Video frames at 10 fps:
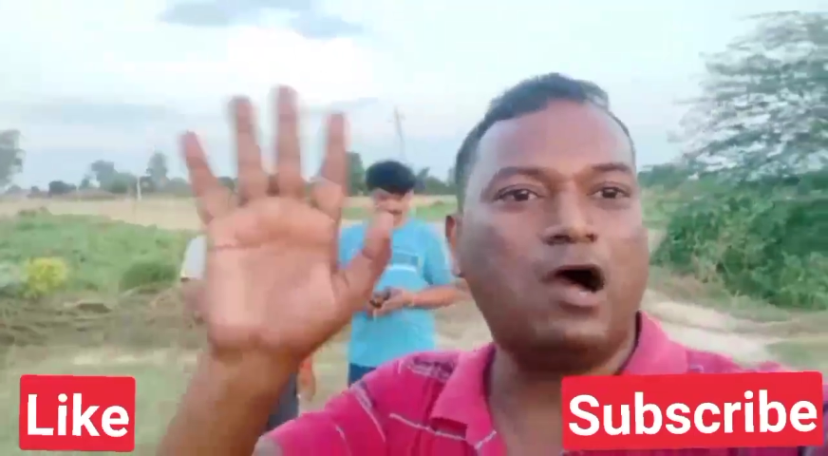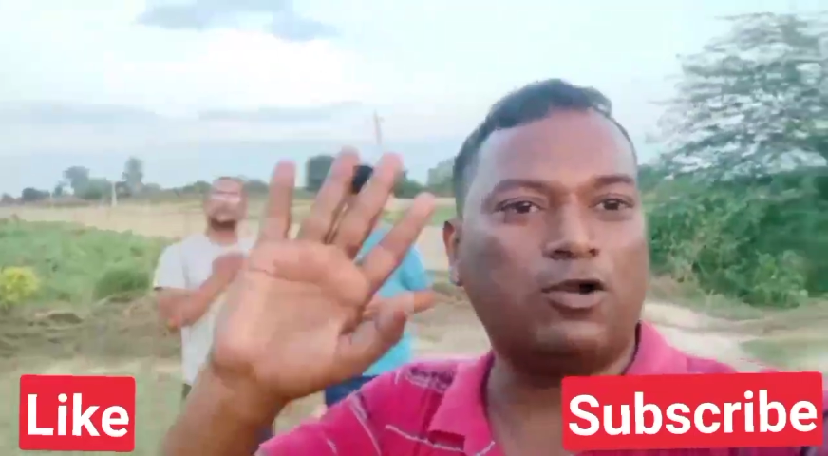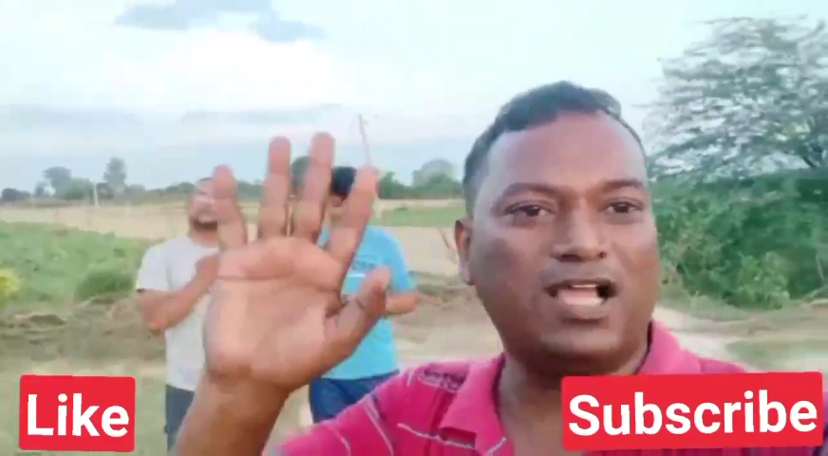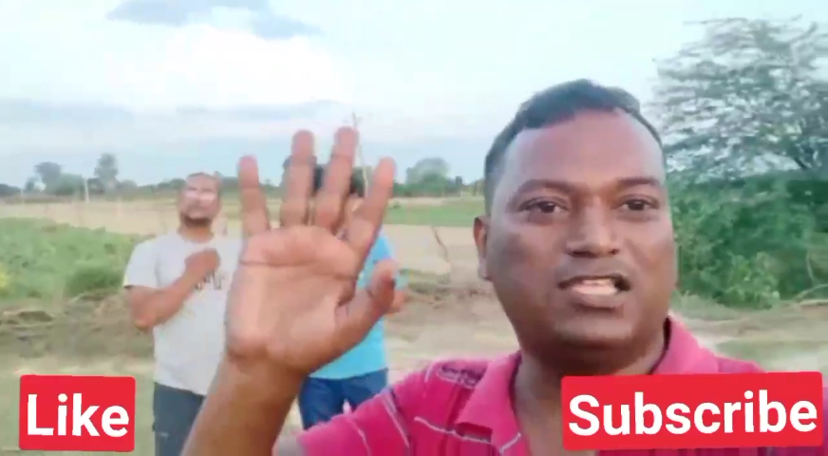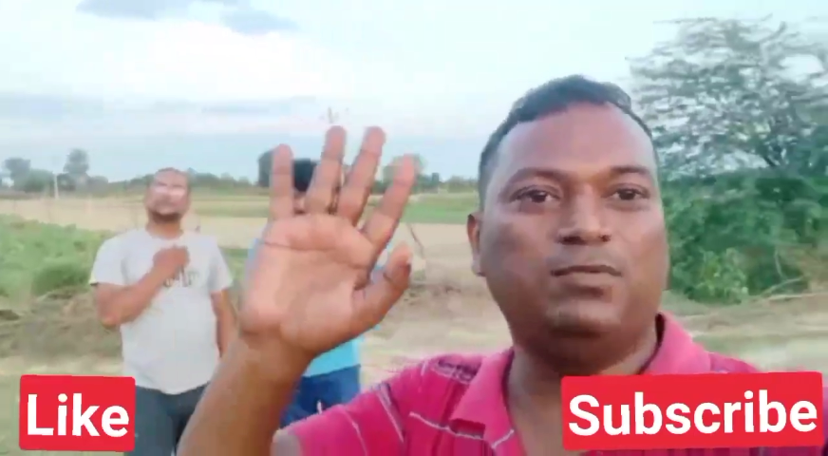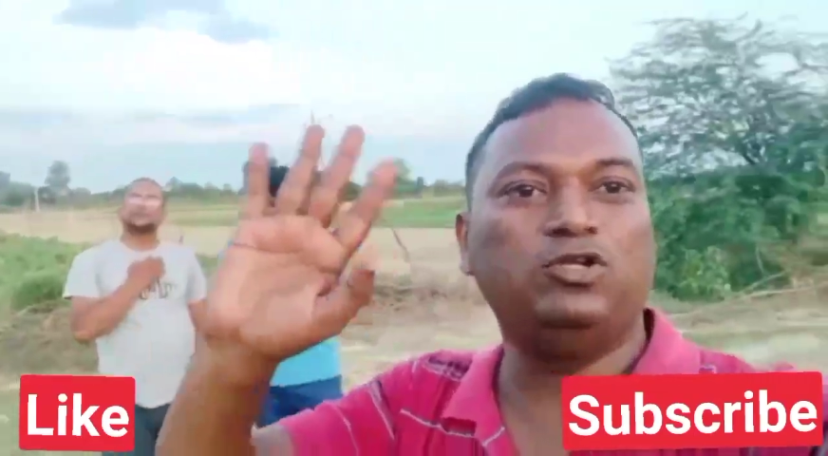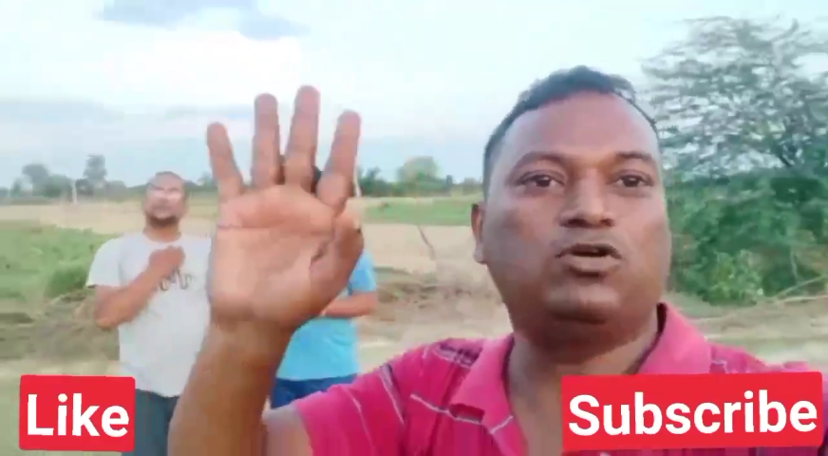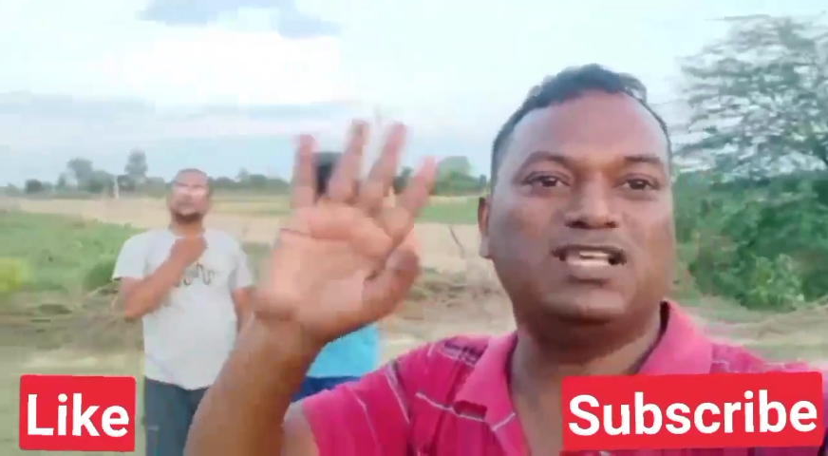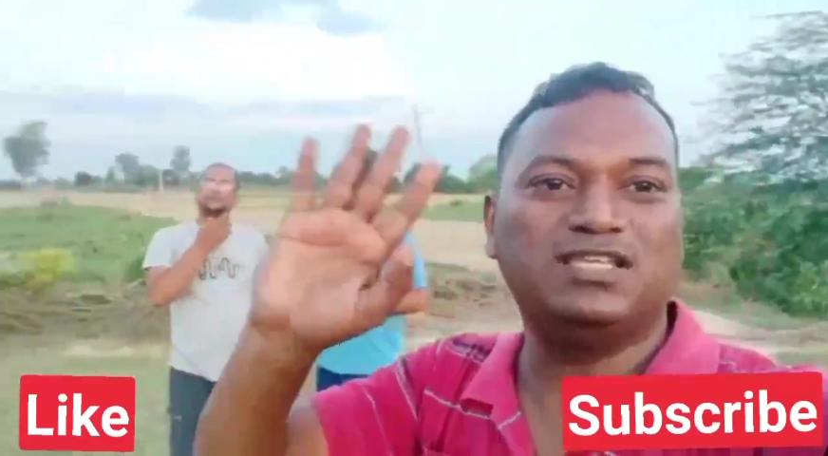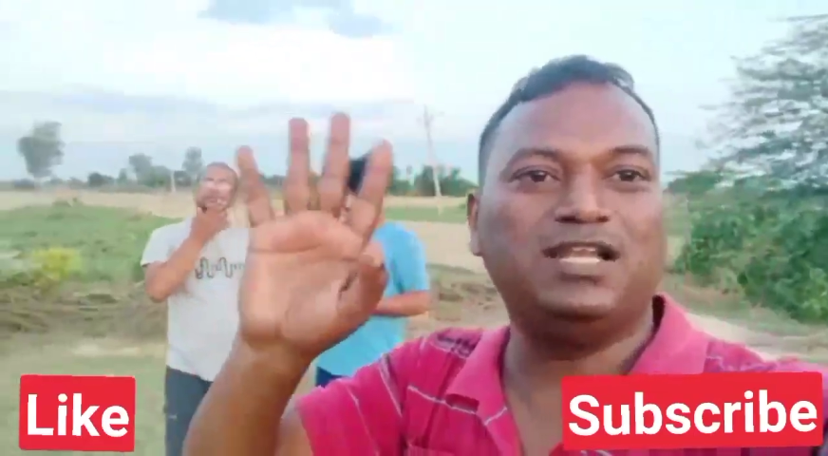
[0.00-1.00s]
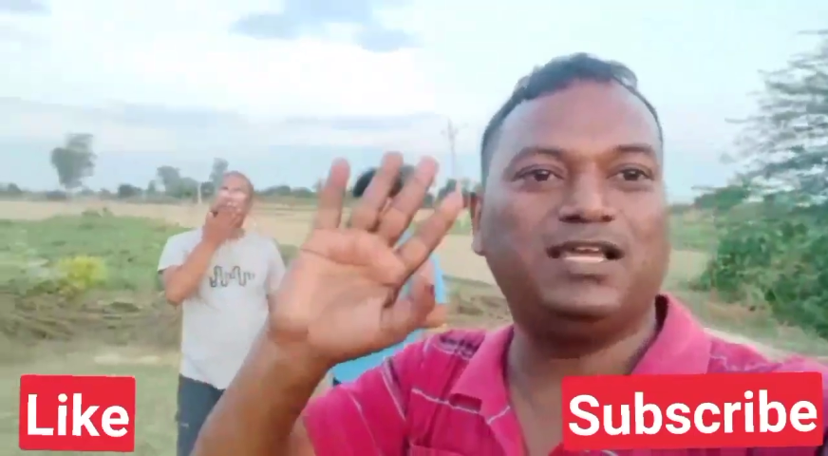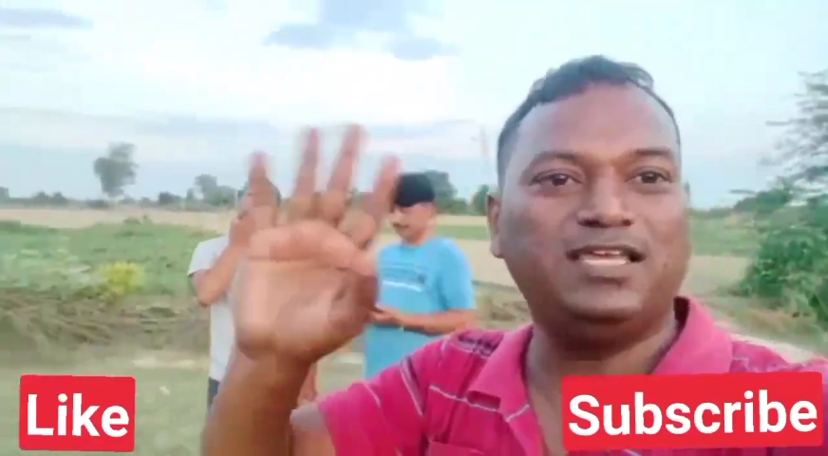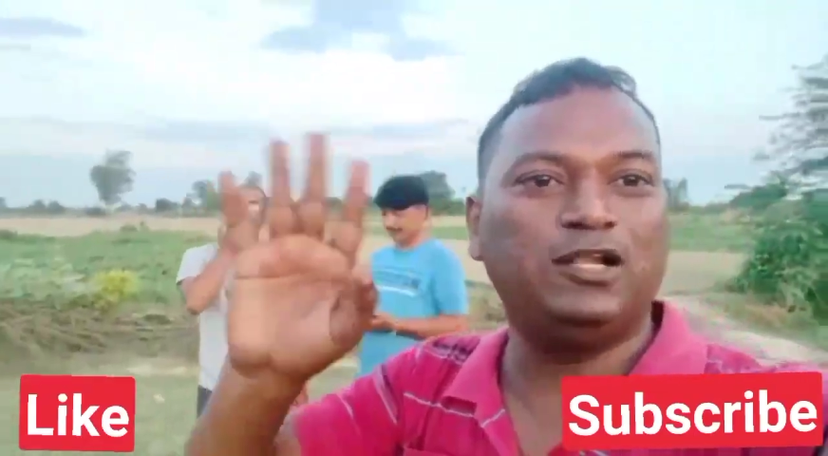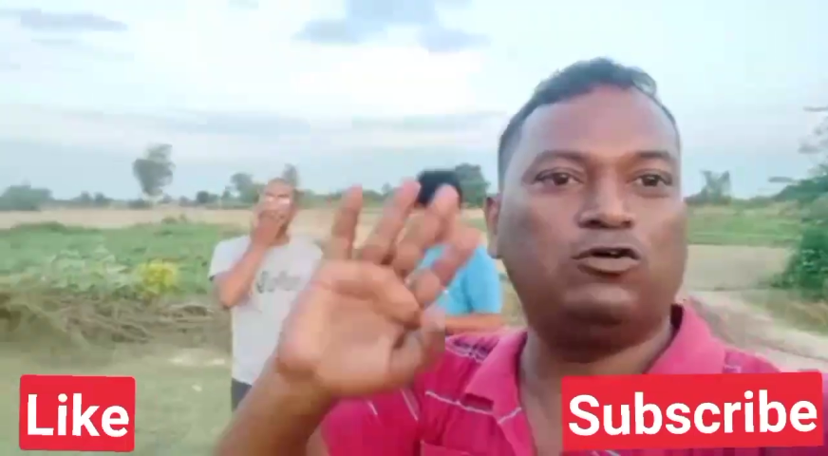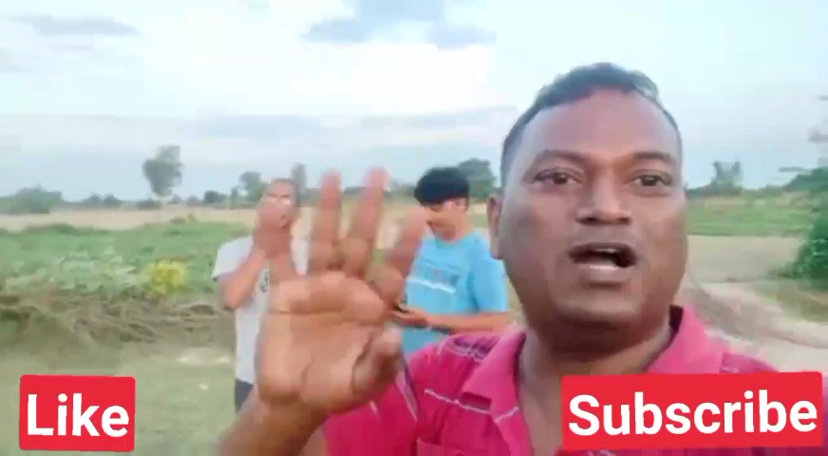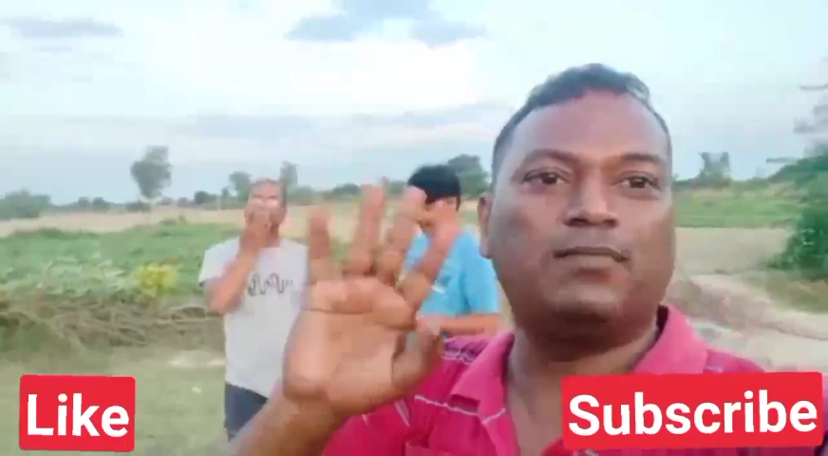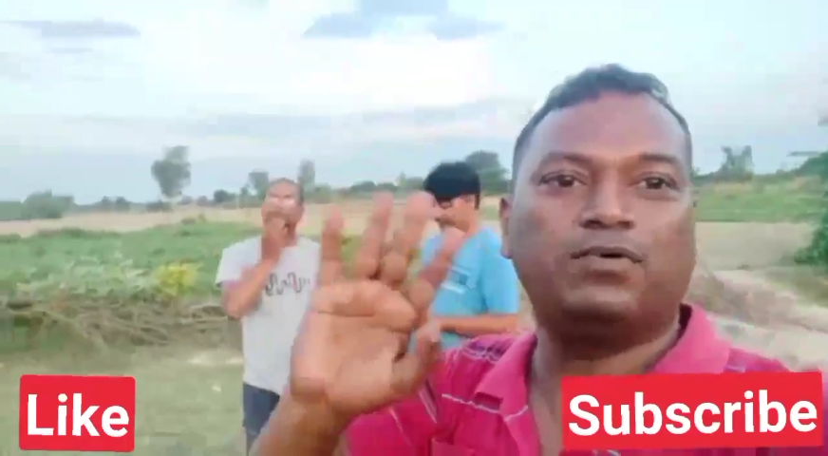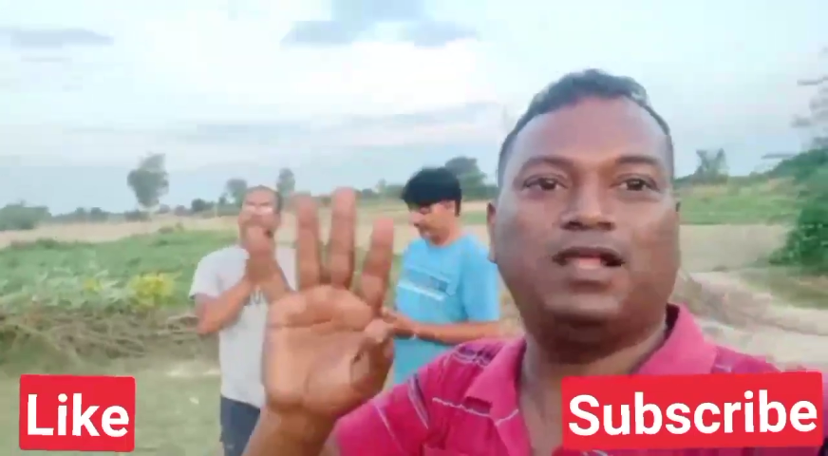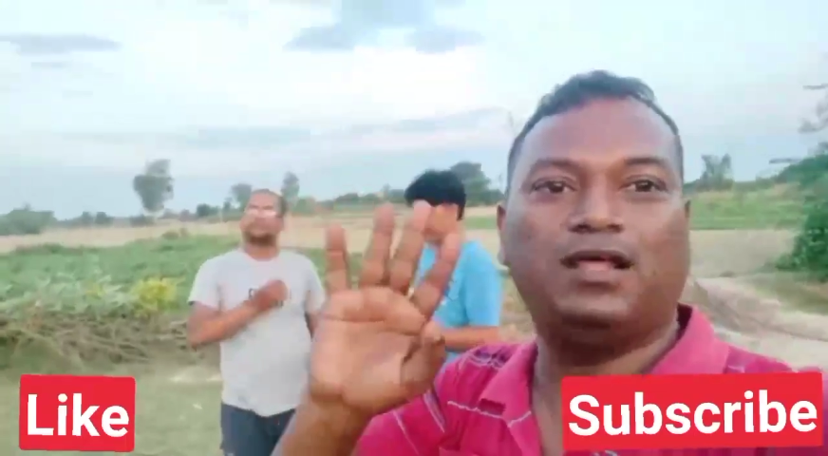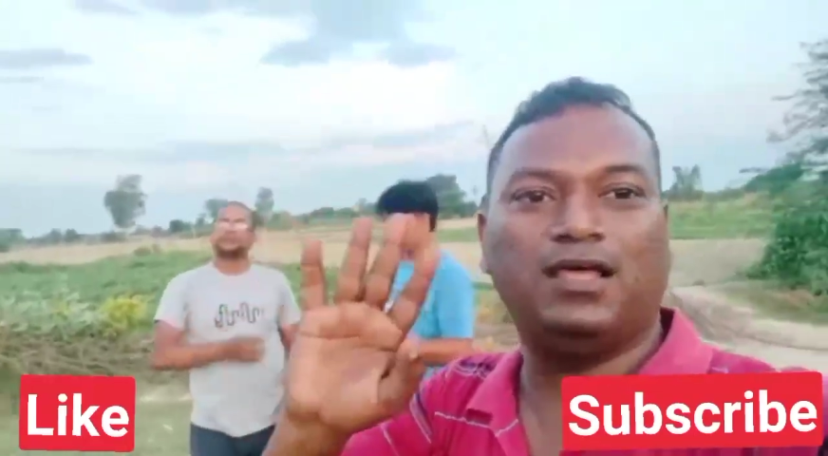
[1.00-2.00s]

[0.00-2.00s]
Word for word: और आज की वीडियो कैसी लगी ये लोग आप